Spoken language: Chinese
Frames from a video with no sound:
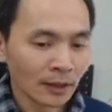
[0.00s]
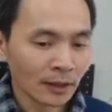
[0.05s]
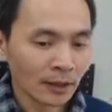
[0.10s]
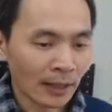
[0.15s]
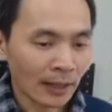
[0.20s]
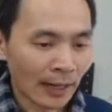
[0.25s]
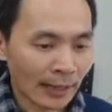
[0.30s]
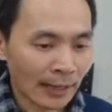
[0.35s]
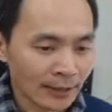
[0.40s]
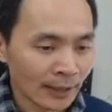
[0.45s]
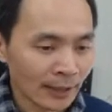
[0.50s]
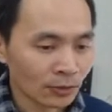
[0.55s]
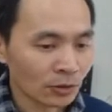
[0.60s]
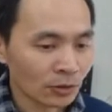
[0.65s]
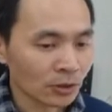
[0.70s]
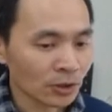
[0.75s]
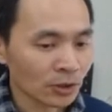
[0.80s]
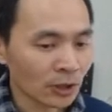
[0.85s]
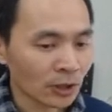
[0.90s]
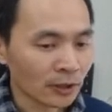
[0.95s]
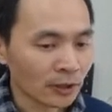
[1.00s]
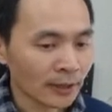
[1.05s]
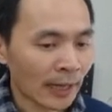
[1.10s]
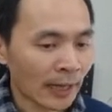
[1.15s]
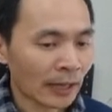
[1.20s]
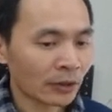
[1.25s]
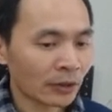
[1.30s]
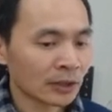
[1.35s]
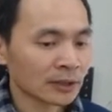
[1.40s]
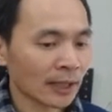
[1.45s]
按下去之后，
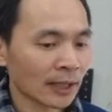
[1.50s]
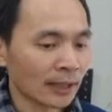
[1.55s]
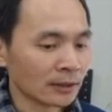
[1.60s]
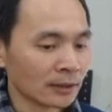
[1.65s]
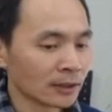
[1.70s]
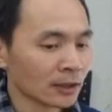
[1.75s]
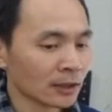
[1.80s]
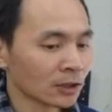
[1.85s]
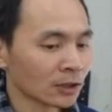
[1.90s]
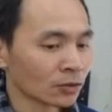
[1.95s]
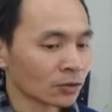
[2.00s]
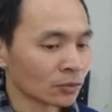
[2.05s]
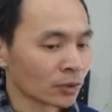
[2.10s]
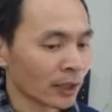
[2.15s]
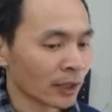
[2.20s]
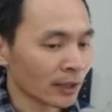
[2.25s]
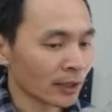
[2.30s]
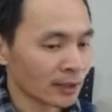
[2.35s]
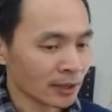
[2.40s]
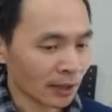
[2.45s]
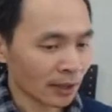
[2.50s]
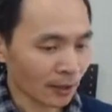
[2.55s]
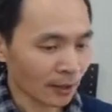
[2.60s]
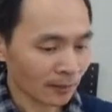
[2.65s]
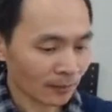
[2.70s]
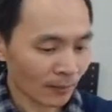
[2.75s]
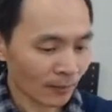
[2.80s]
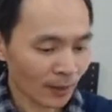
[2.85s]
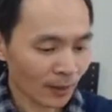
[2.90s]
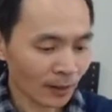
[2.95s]
它会产生一组连接，
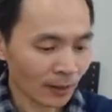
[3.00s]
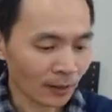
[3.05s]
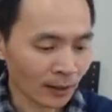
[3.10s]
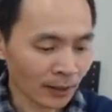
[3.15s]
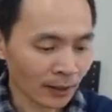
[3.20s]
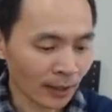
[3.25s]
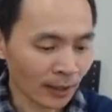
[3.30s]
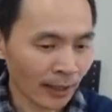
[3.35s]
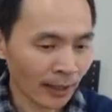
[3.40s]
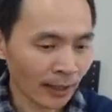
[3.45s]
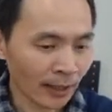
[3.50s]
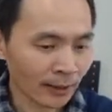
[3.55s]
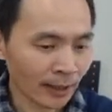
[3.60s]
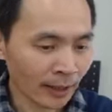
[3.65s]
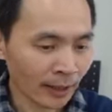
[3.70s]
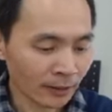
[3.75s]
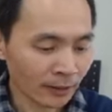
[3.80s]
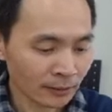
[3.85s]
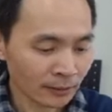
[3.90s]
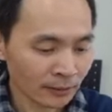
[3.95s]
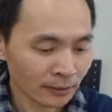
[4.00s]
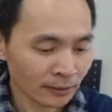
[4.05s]
你可以看到，